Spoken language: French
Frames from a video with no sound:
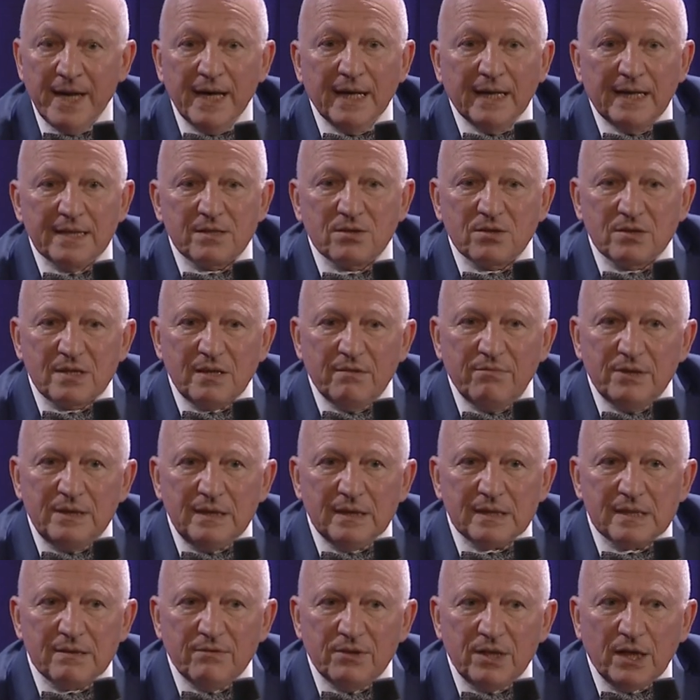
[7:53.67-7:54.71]
Qu'est-ce que ça veut
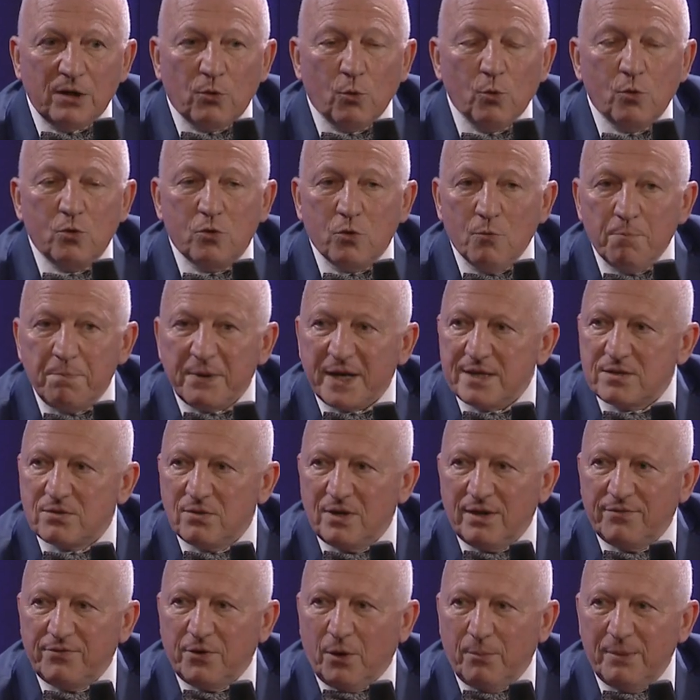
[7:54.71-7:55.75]
dire Ça veut dire qu'on compresse de
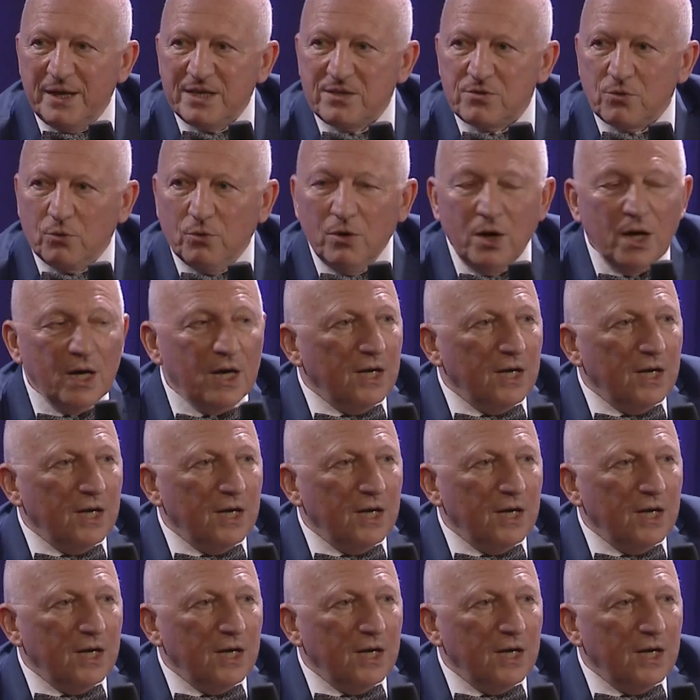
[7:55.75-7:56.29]
l'information.